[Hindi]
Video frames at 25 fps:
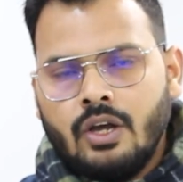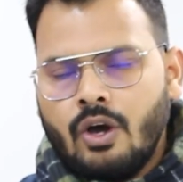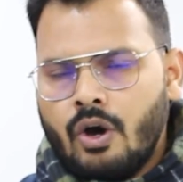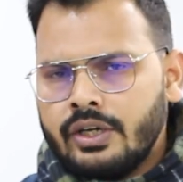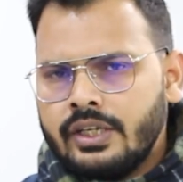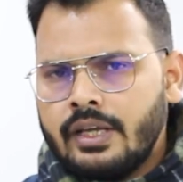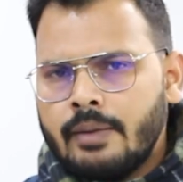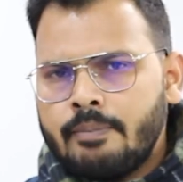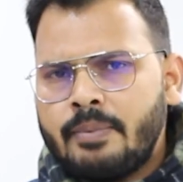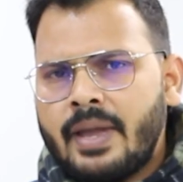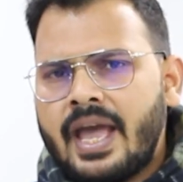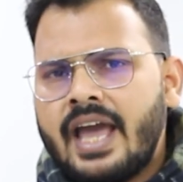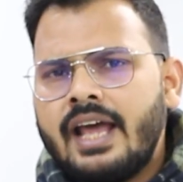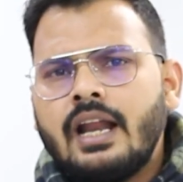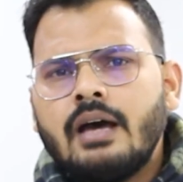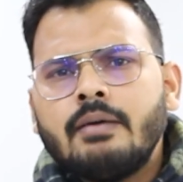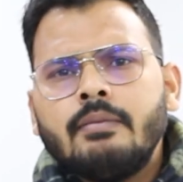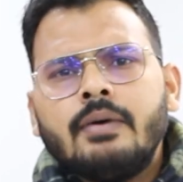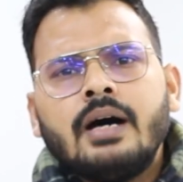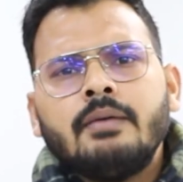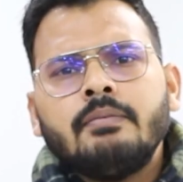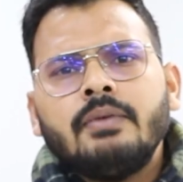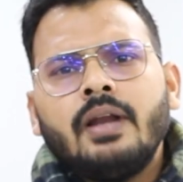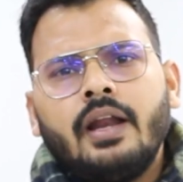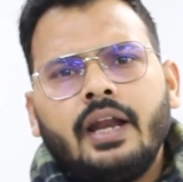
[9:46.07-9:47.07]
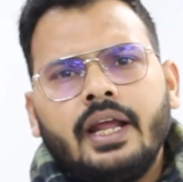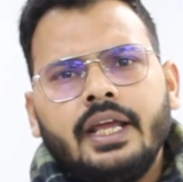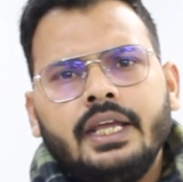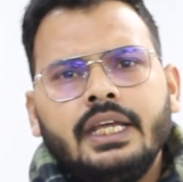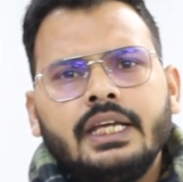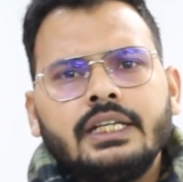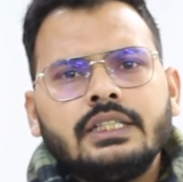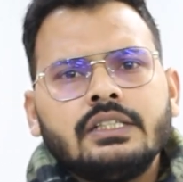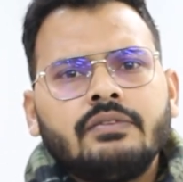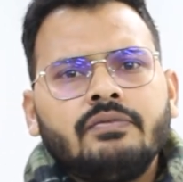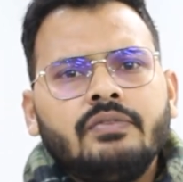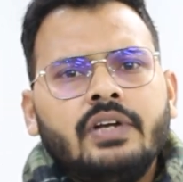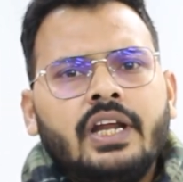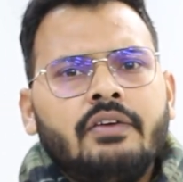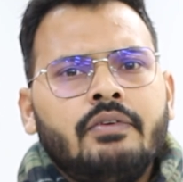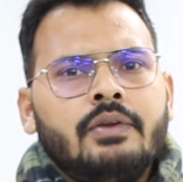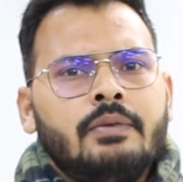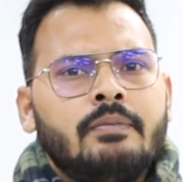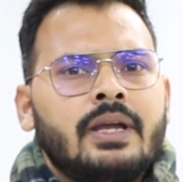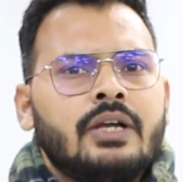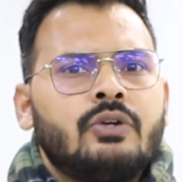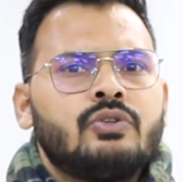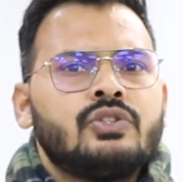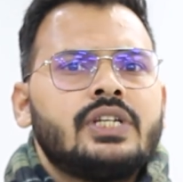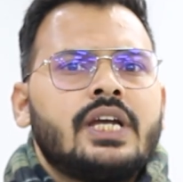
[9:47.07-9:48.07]
और ये पहला मामला नहीं है जब नेवी
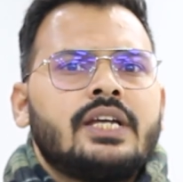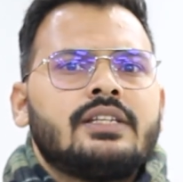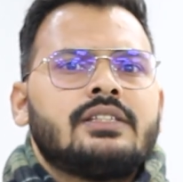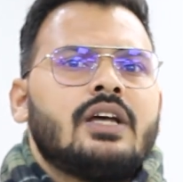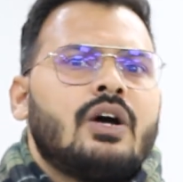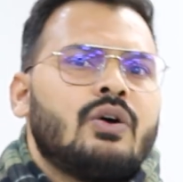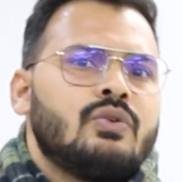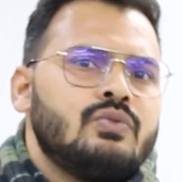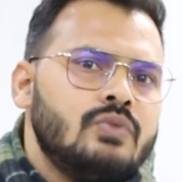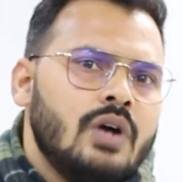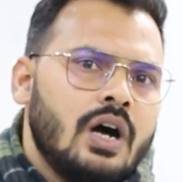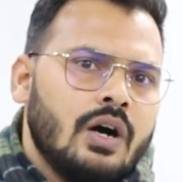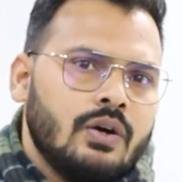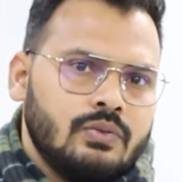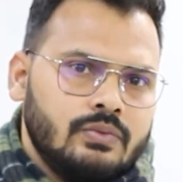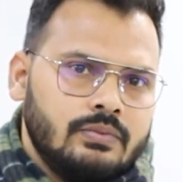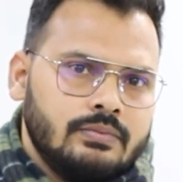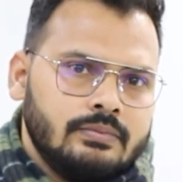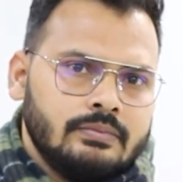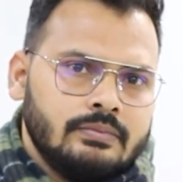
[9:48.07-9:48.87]
में कुछ ऐसा हुआ